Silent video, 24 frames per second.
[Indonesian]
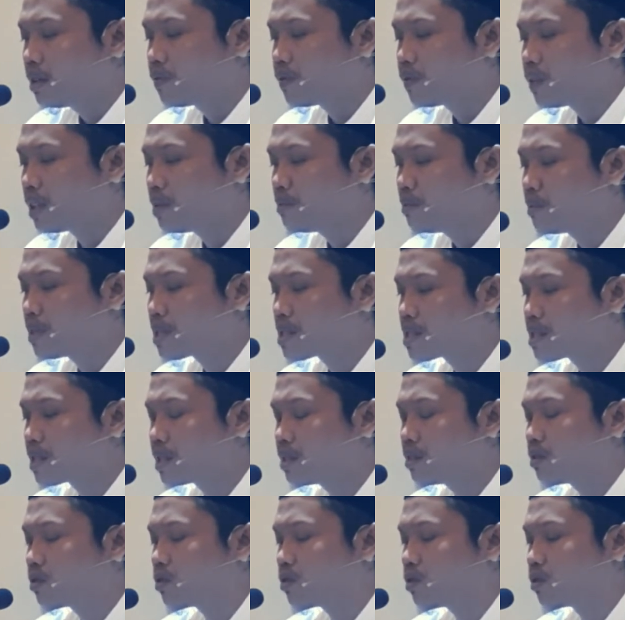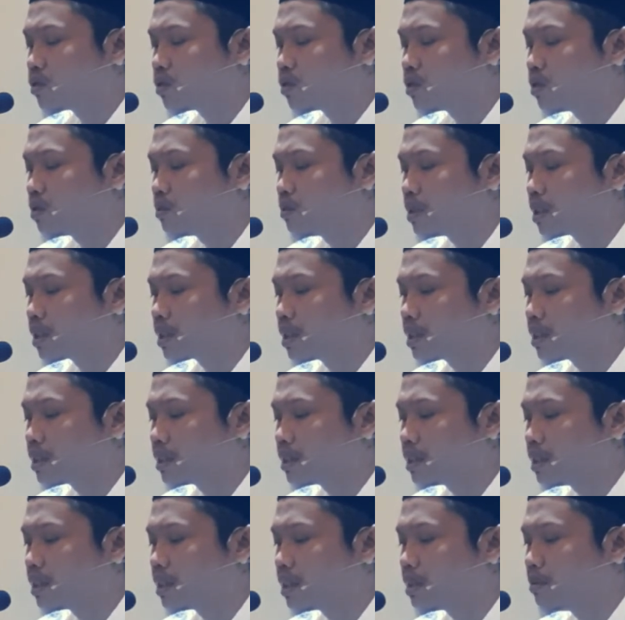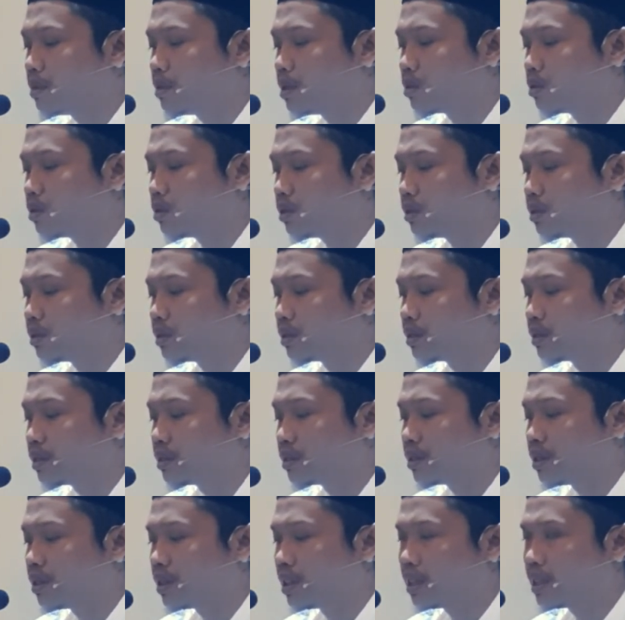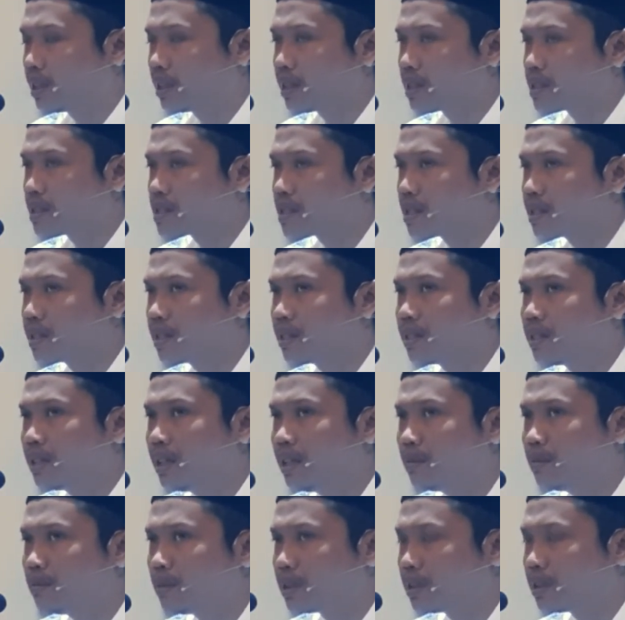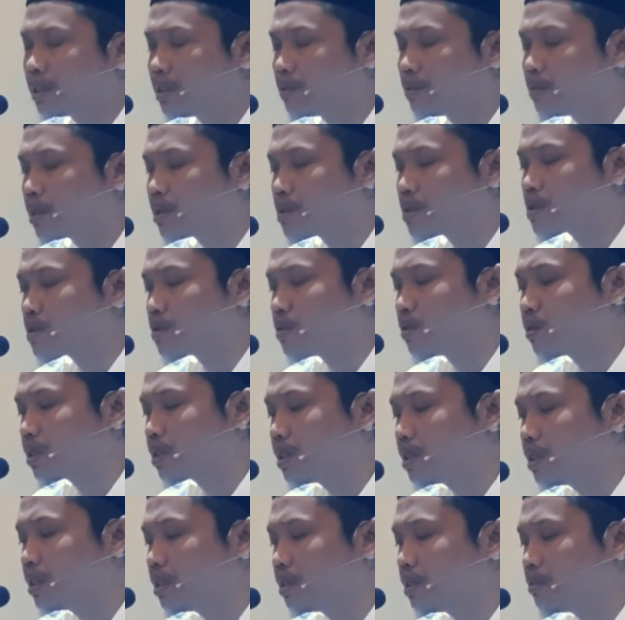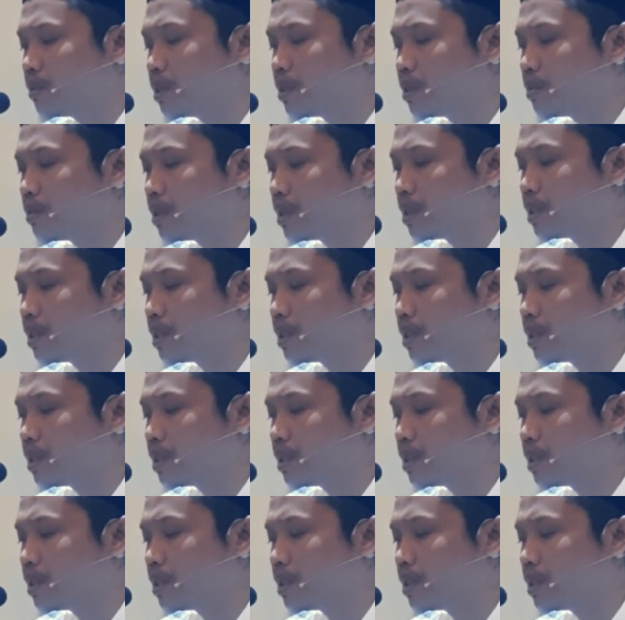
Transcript: Falamma stayqadha maka ketika bangun oleh Sayyid Ahmad Al-Marzuqi min